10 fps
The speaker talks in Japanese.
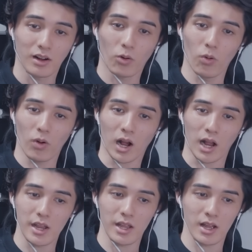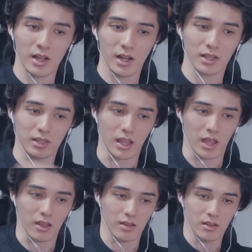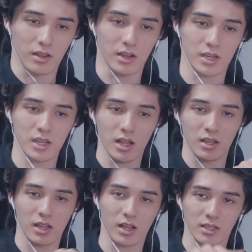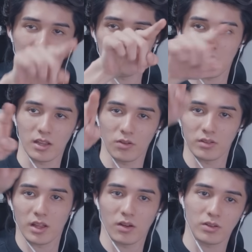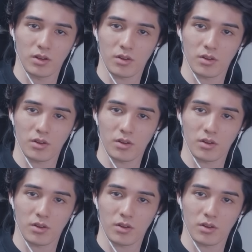こう階段があって、1段、2段、3段、4段、5